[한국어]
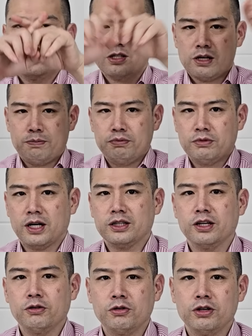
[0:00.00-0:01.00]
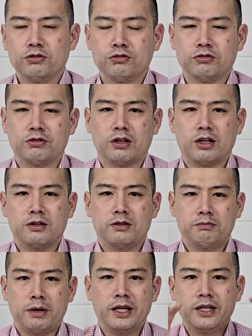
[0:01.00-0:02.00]
제품 카테고리도
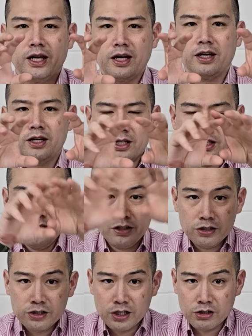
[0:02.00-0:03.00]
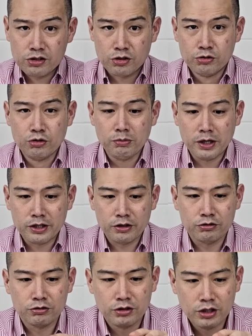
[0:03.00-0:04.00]
매대 리들샷 전용
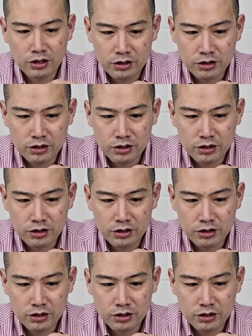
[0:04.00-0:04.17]
매대도